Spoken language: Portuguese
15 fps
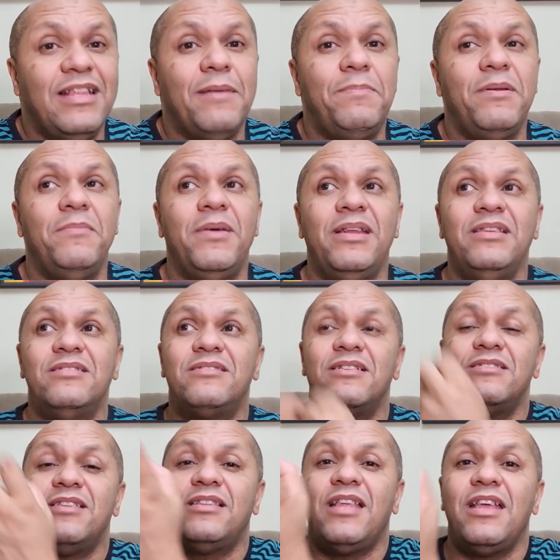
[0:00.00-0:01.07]
da primeira
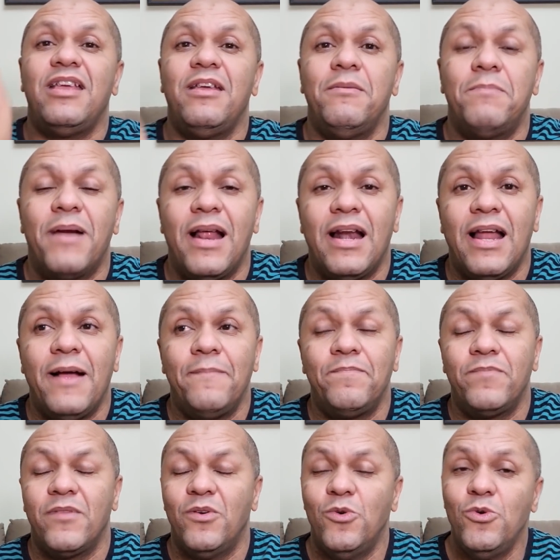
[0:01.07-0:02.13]
instância, tem que ir para lá.
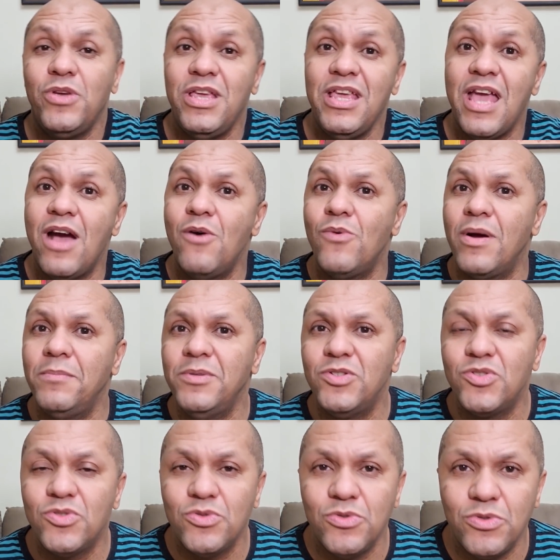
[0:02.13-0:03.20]
O que é um
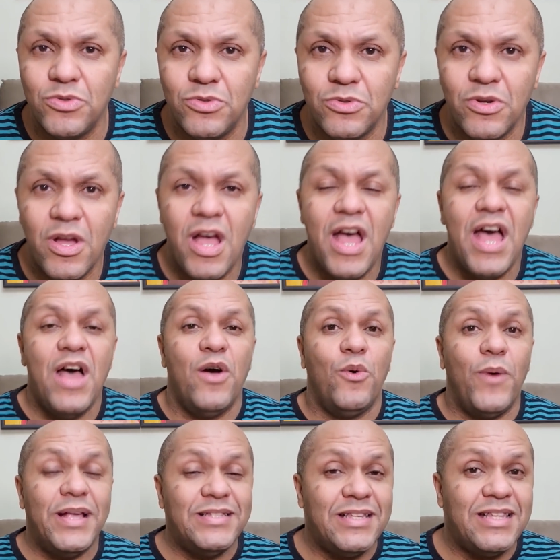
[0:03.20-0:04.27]
absurdo.
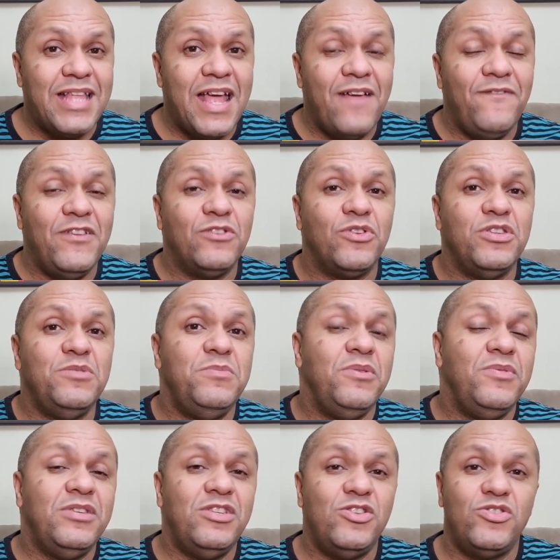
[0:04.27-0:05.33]
O STF em
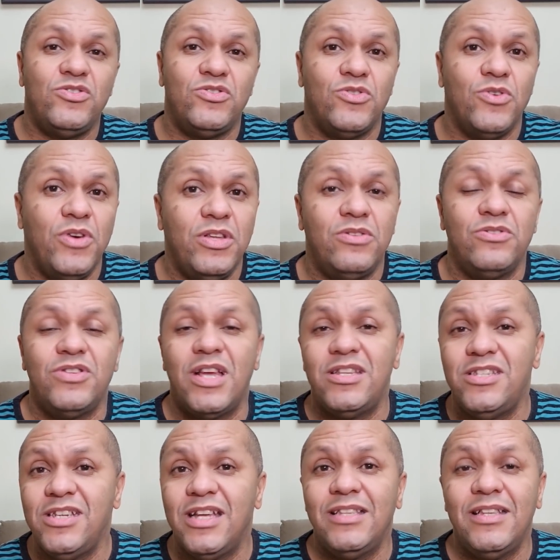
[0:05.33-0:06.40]
2018 já
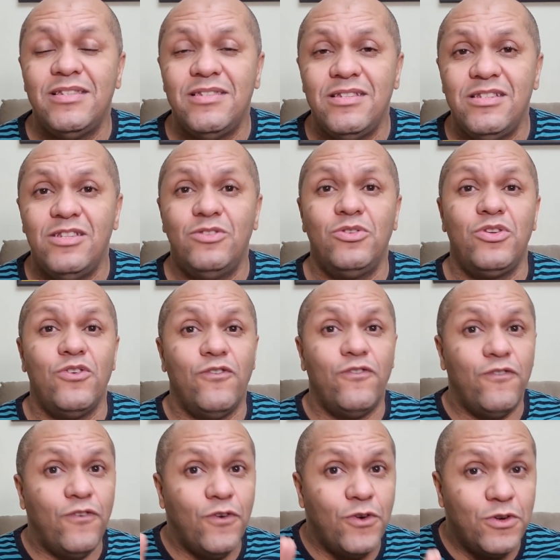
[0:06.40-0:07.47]
tinha decidido que o
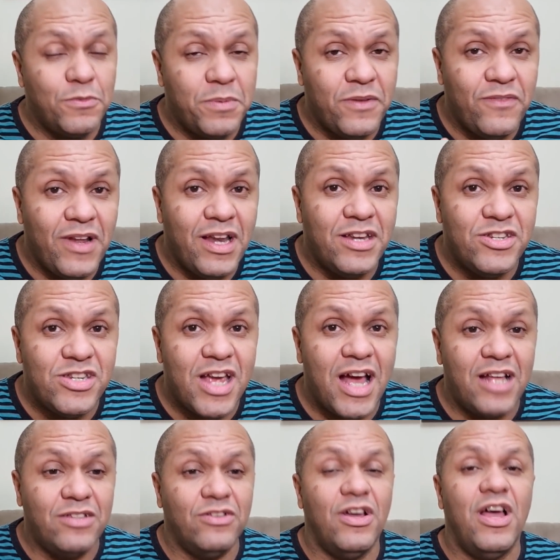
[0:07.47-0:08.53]
foro
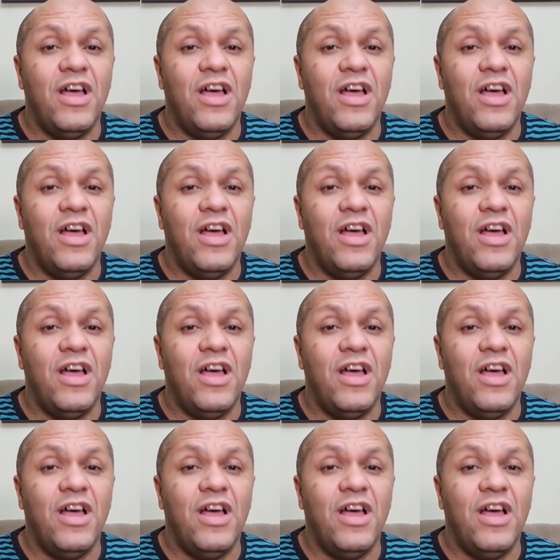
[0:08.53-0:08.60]
privilegiado